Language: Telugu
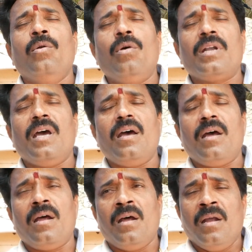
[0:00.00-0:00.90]
నూట
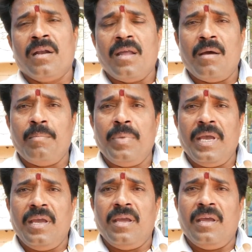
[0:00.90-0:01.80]

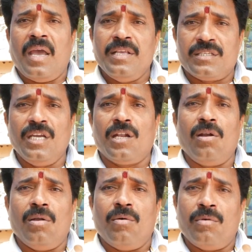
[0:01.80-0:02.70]
డెబ్బై ఐదు
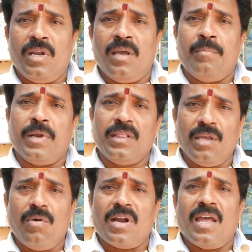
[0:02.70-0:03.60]
సీట్లలో ఉండే
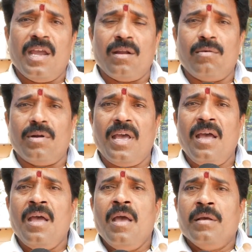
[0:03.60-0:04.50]
ప్రతి ఒక్క నాయకులు కూడా
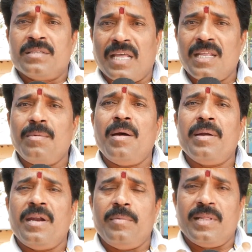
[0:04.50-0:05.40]

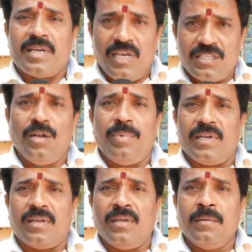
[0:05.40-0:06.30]
చంద్రబాబు నాయుడు మీద కేసులు
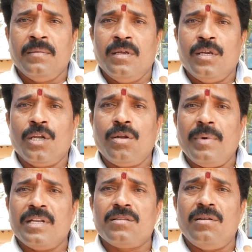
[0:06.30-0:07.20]
పెట్టి ఎట్టు
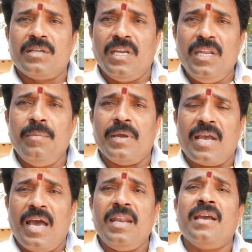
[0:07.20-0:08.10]
పరిస్థితుల్లో టీడీపీ
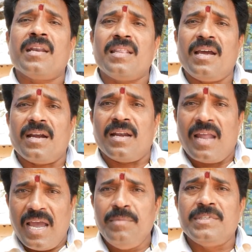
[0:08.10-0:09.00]
కార్యకర్తలకు
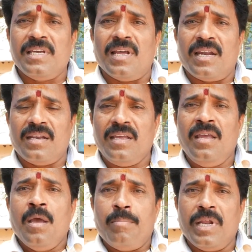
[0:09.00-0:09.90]
న్యాయం చేయాలండి
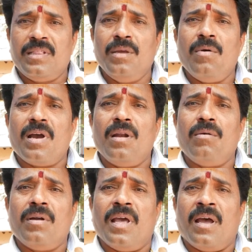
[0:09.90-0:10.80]
ప్రతి ఒక్కరు
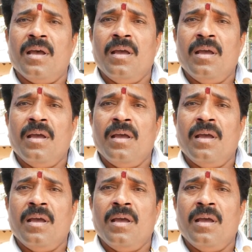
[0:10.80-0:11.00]
కూడా